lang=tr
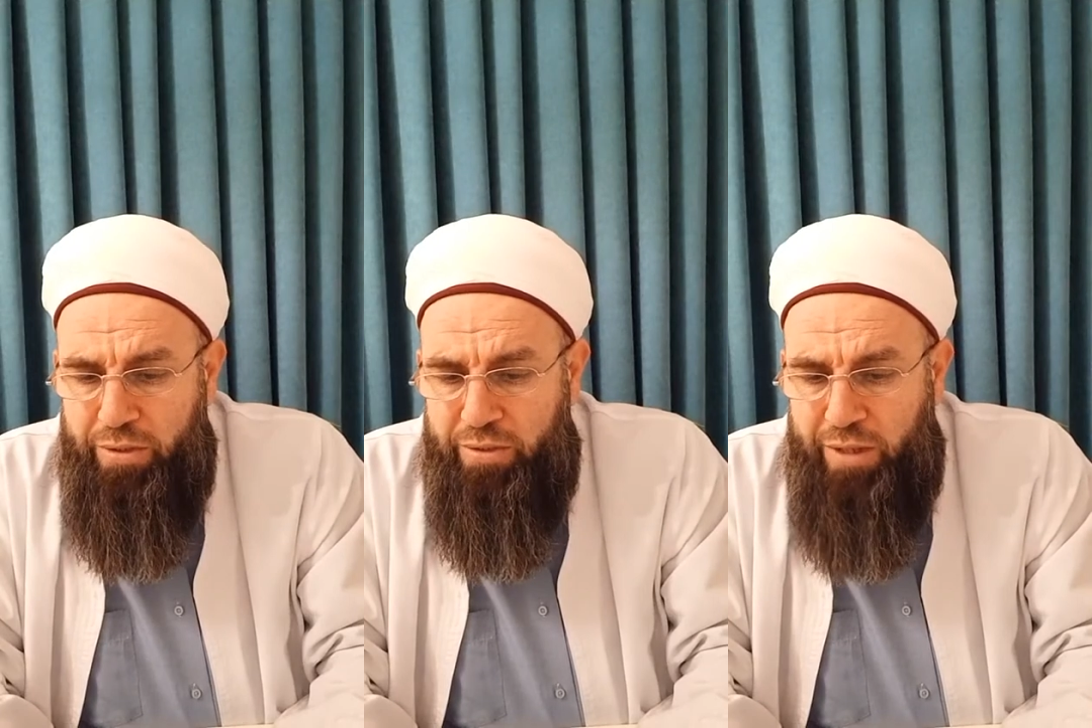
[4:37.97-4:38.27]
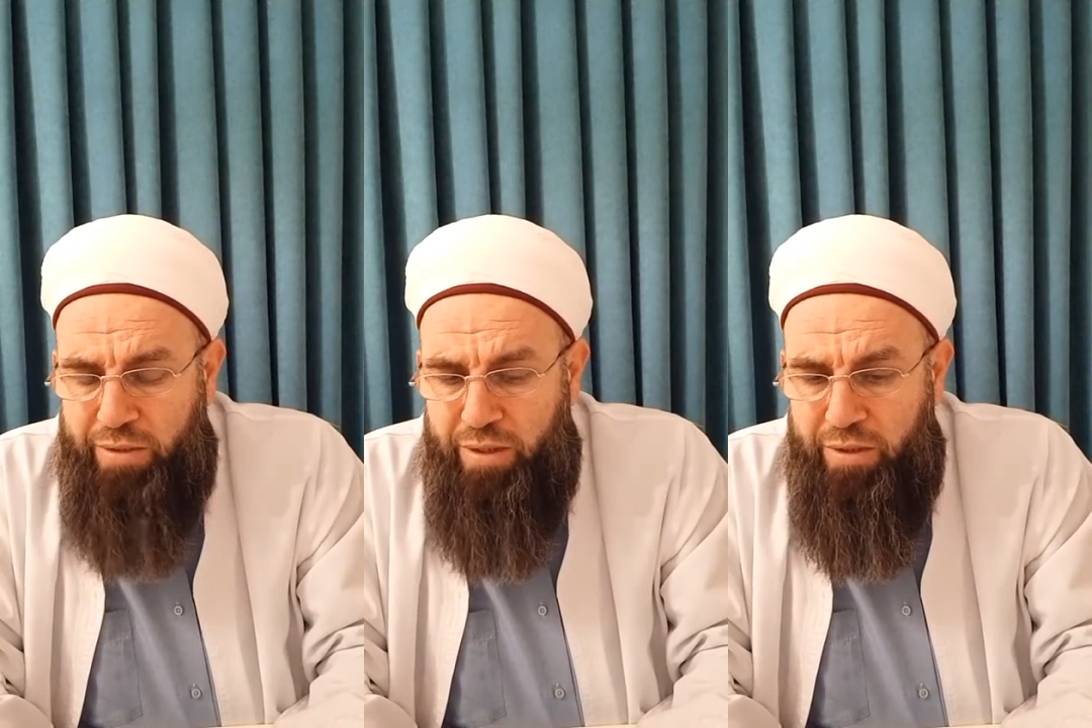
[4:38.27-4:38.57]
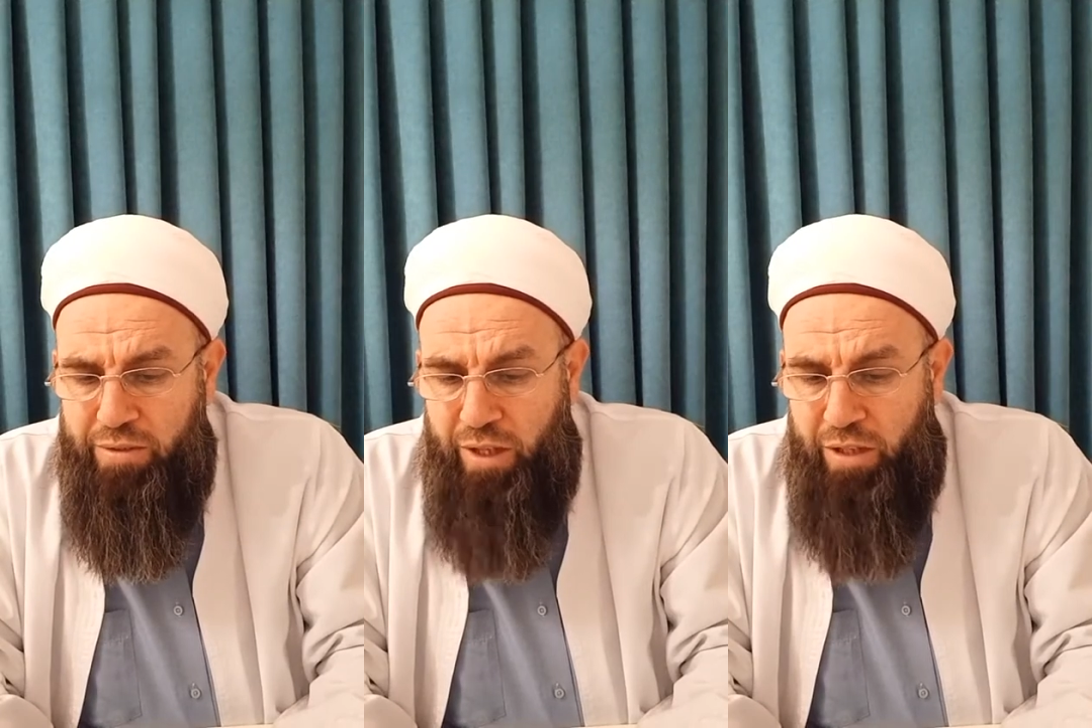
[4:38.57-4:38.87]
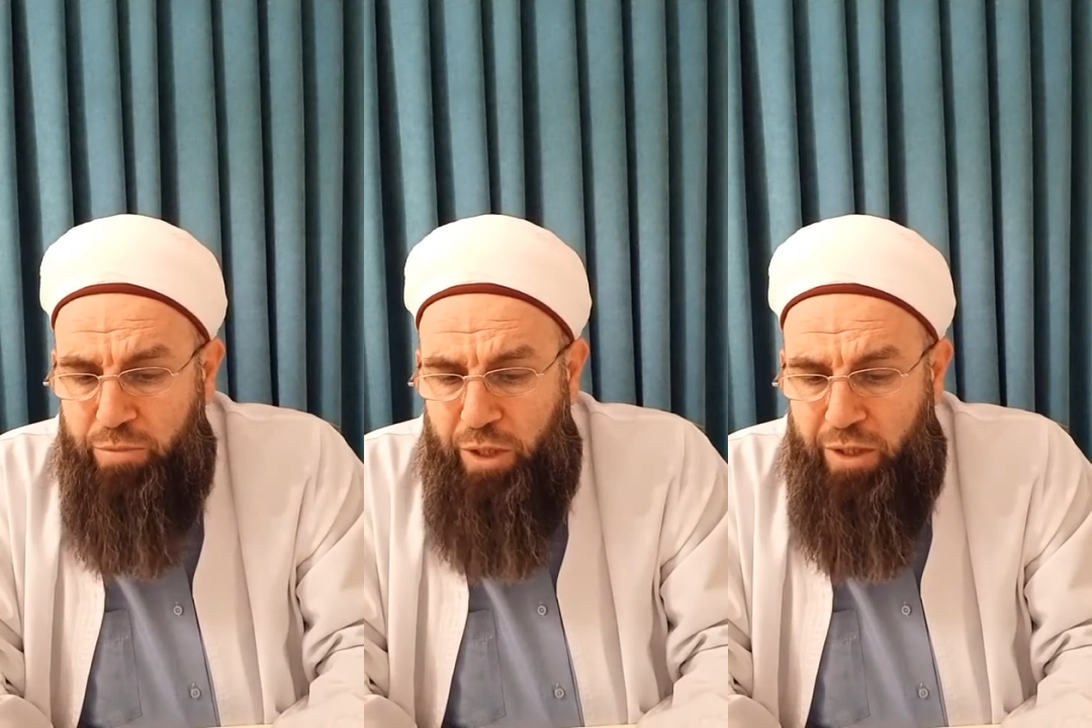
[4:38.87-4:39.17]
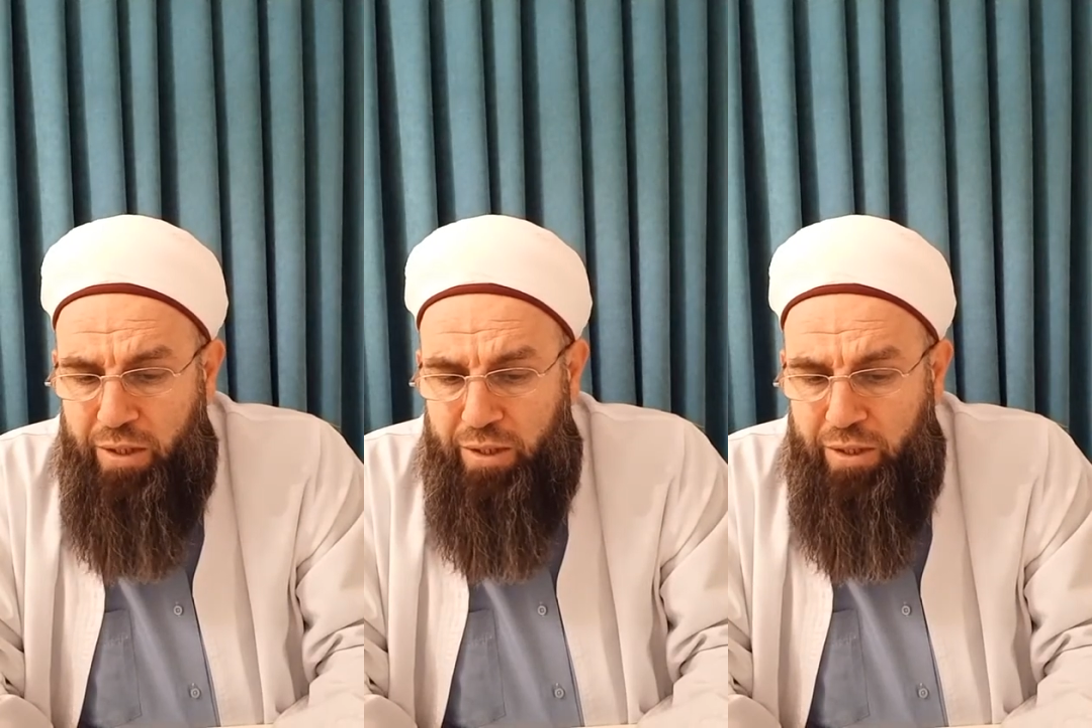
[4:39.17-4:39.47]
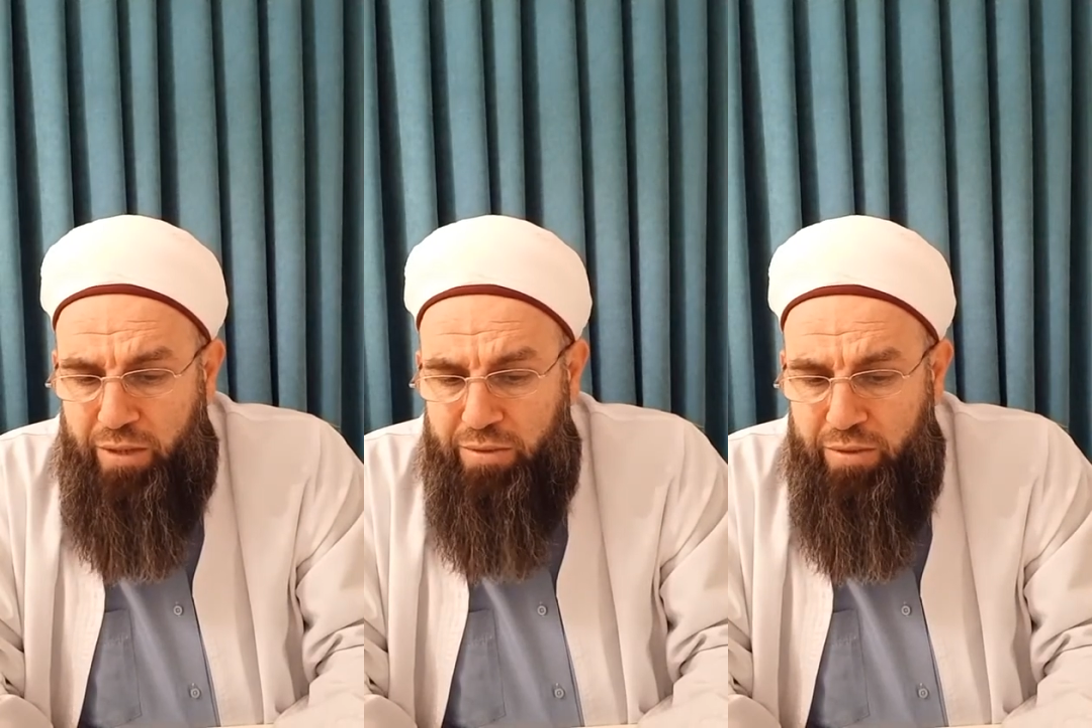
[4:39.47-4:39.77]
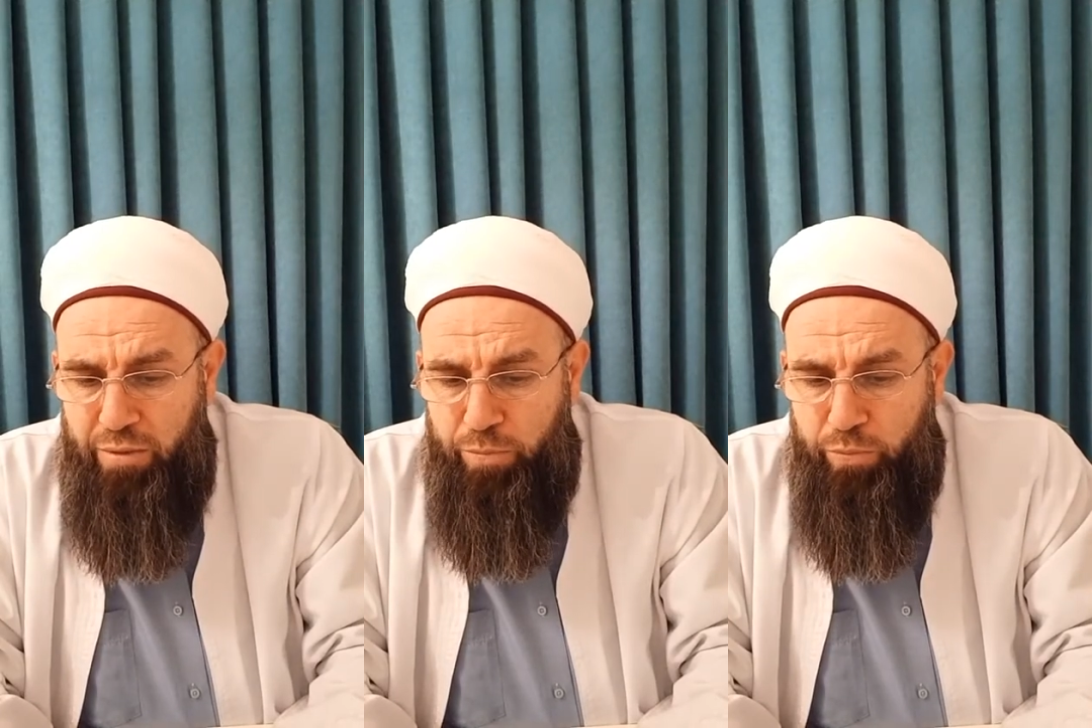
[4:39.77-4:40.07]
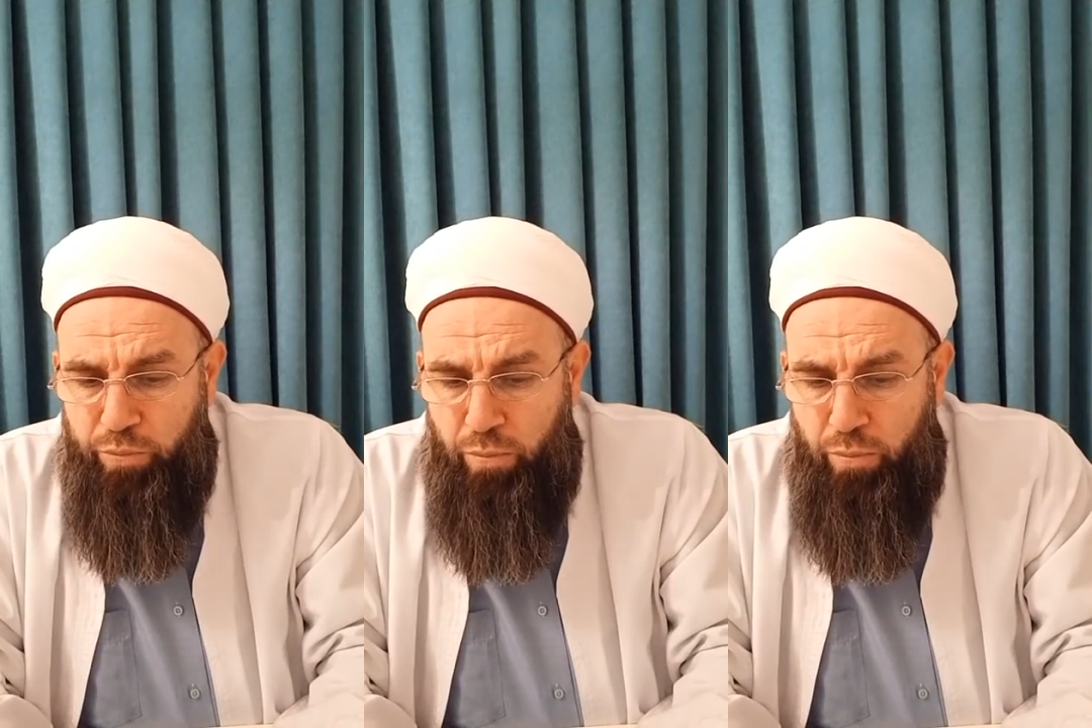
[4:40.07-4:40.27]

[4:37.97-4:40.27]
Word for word: İsterseniz yazmayanlar yazsın.